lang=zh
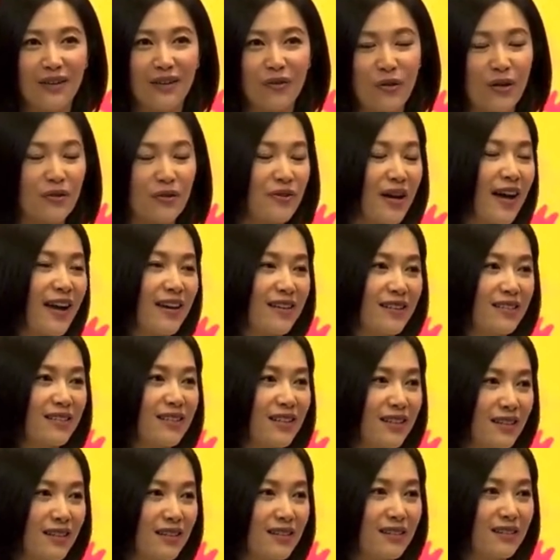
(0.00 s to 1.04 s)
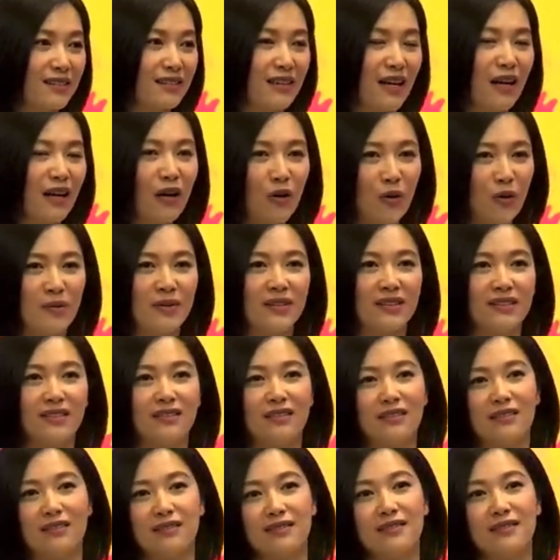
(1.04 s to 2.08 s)
关于爱的电影，然后后面
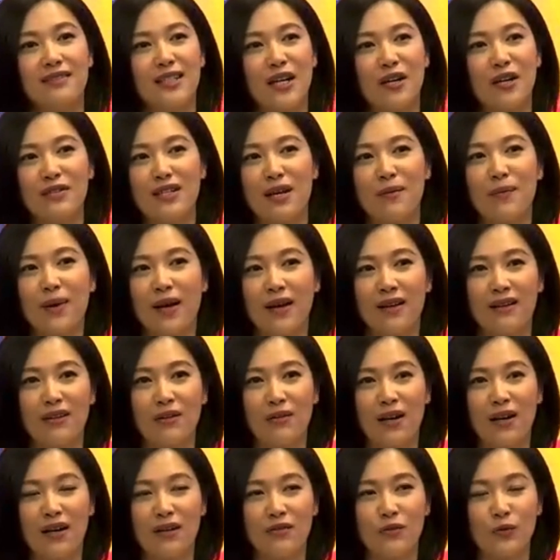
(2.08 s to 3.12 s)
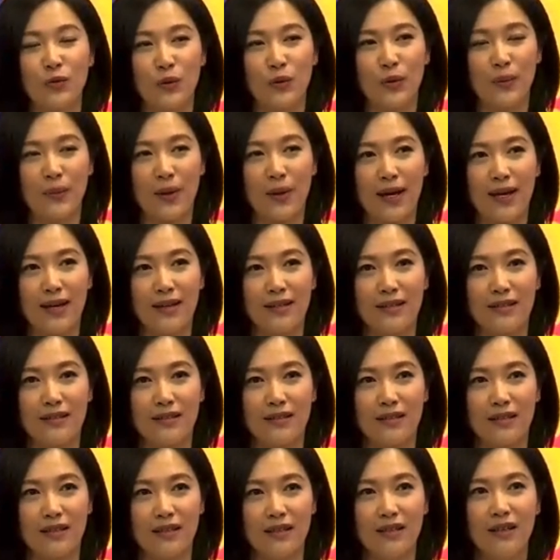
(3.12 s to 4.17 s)
可能要再拍的话，就会拍一
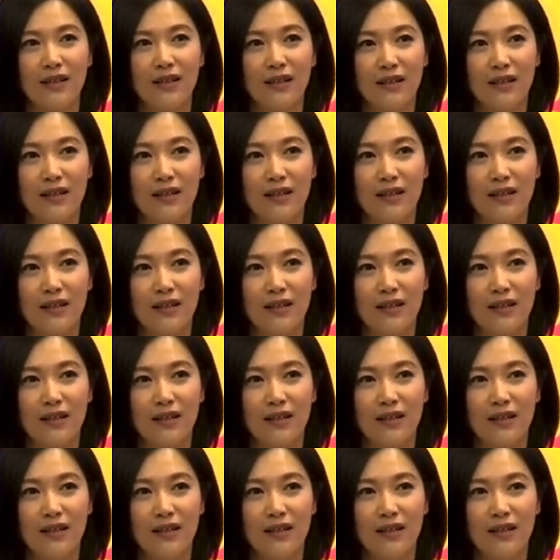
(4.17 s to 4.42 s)
些。